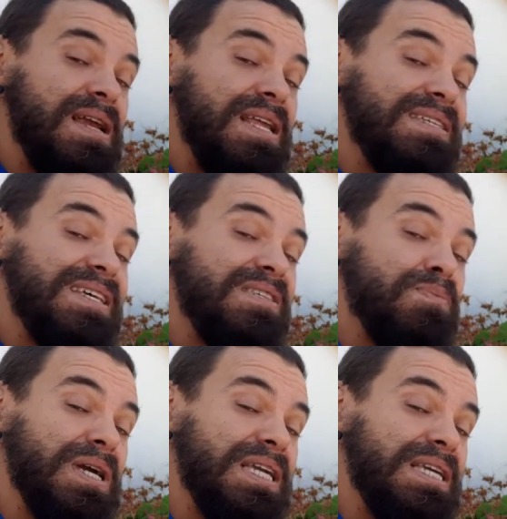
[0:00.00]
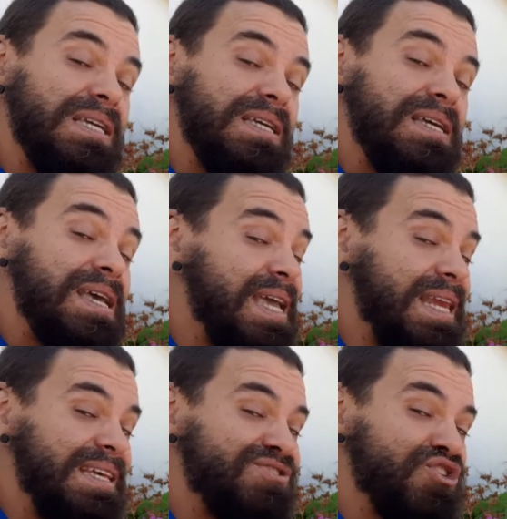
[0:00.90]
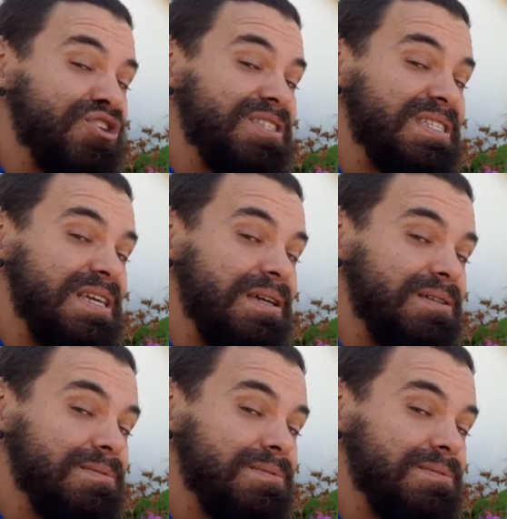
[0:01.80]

les esprits et les sorciers.